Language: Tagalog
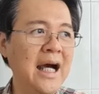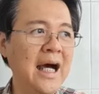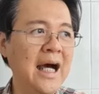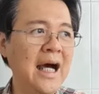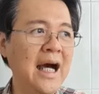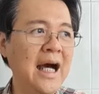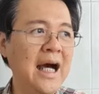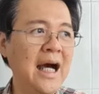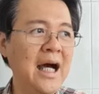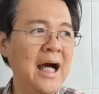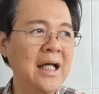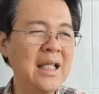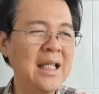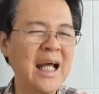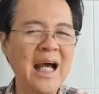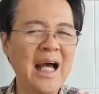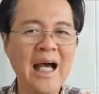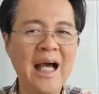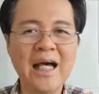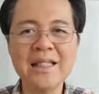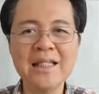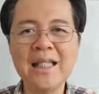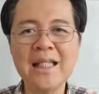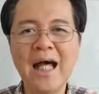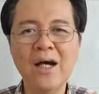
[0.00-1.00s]
Uh,
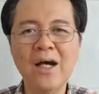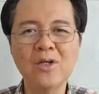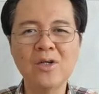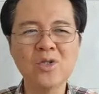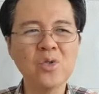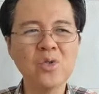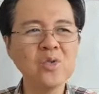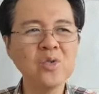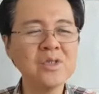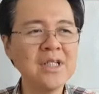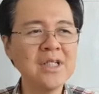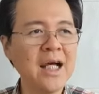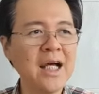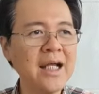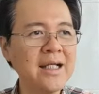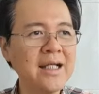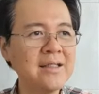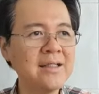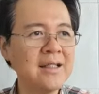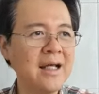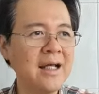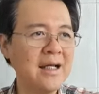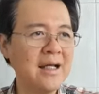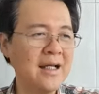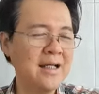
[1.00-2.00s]
nakakatakot tong
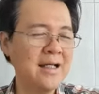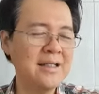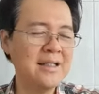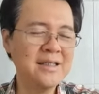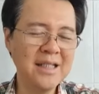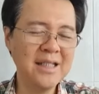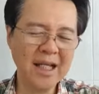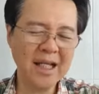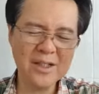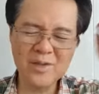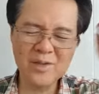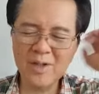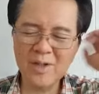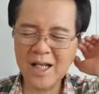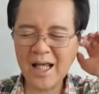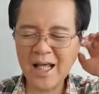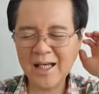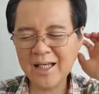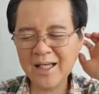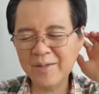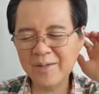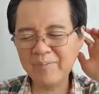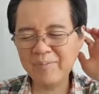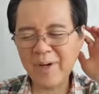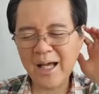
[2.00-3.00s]
sakit. Uh, check nyo
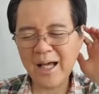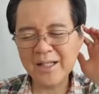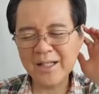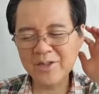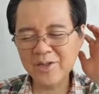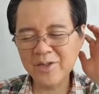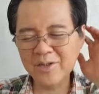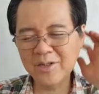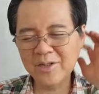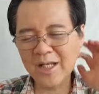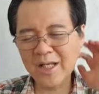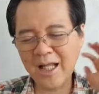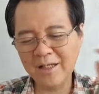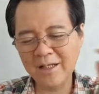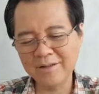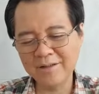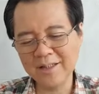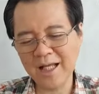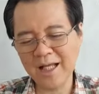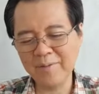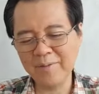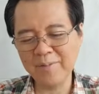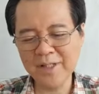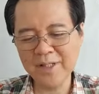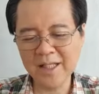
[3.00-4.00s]
lagi paan nyo,
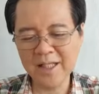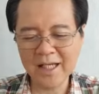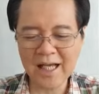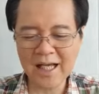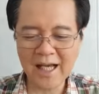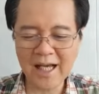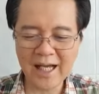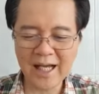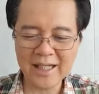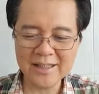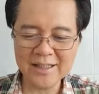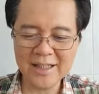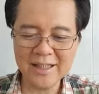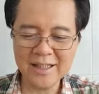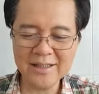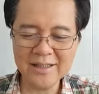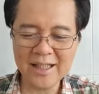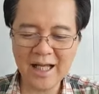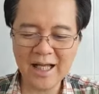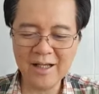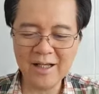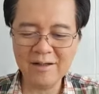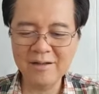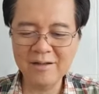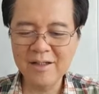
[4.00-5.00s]
lalo tayo pag nagkakaedad
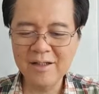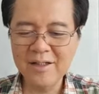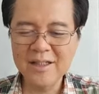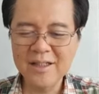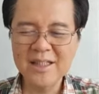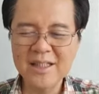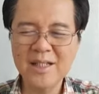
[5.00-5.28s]
tayo.